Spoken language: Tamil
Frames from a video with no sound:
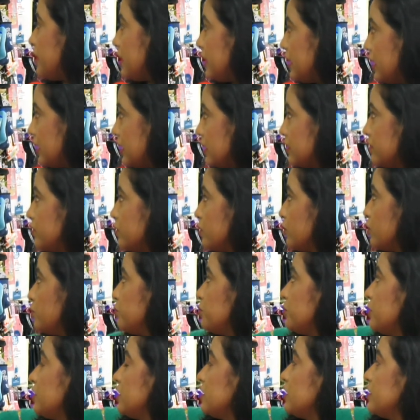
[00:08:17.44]
பெரிய
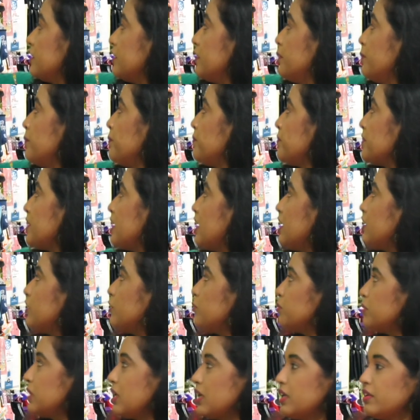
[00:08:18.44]
அளவுக்கும் இருக்குது
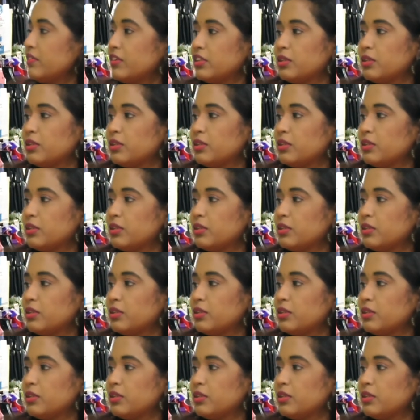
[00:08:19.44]
அதையும் தாண்டி